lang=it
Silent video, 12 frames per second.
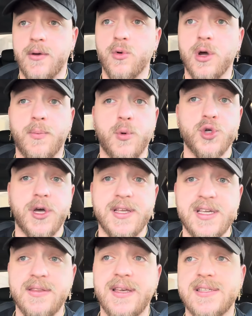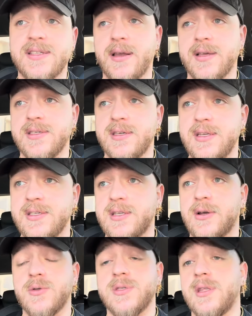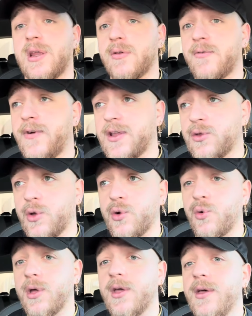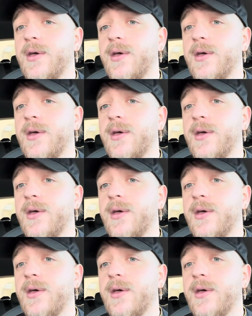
uno che può giocare sia a destra che a sinistra, considerato il fatto che noi